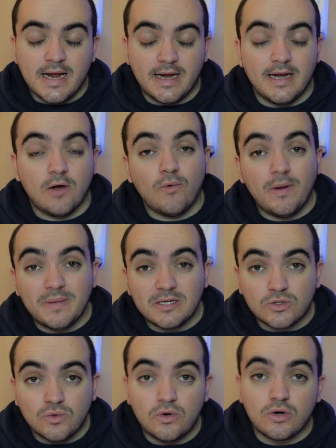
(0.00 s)
En el
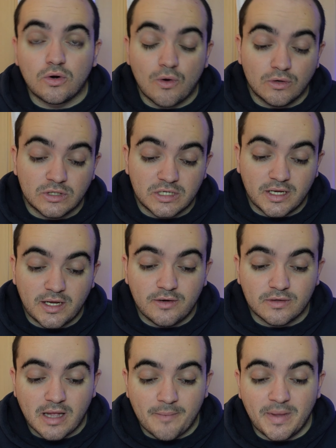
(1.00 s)
Women's Tour
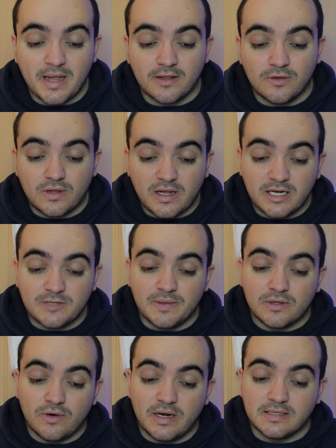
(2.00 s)
consiguió también tres
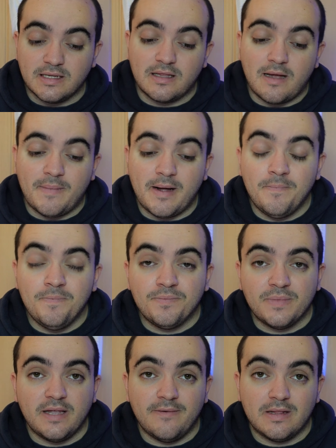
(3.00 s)
victorias de etapa,
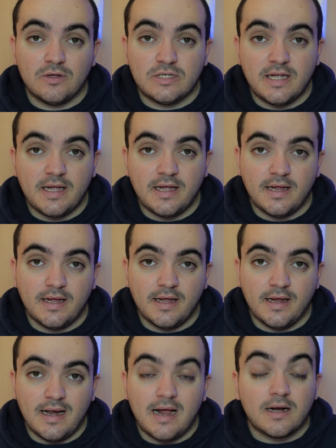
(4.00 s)
llevándose
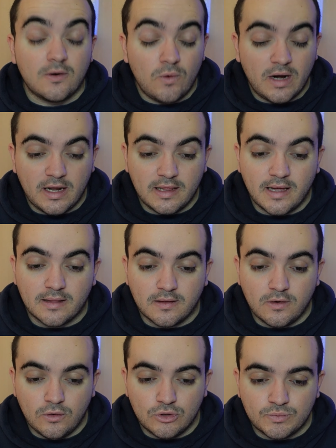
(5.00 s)
eh, la
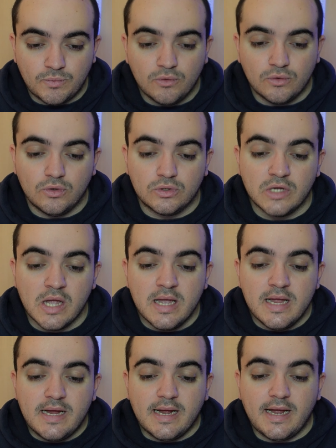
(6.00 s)
regularidad, los puntos.
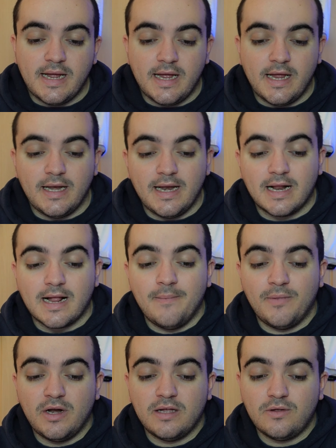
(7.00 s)
En el
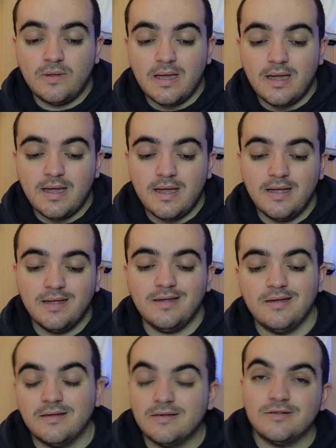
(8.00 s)
campeonato de
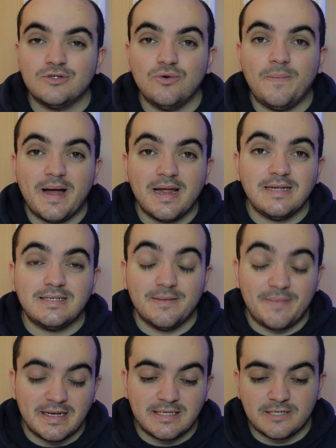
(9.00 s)
su país,
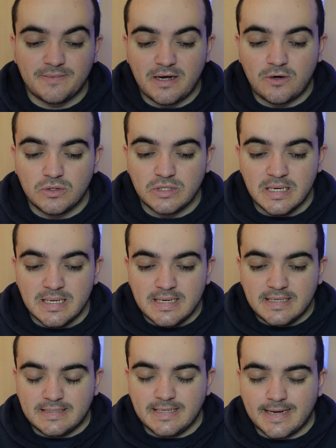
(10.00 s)
de Países Bajos,
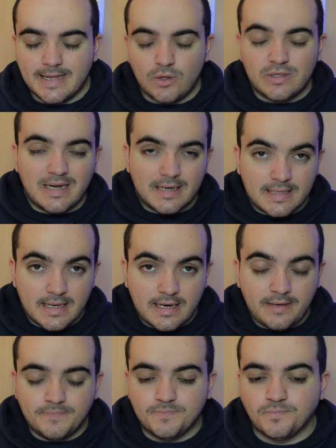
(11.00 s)
se quedó
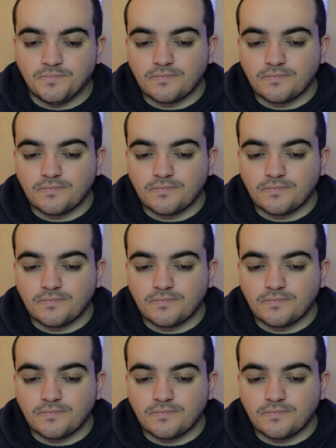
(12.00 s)
tercera.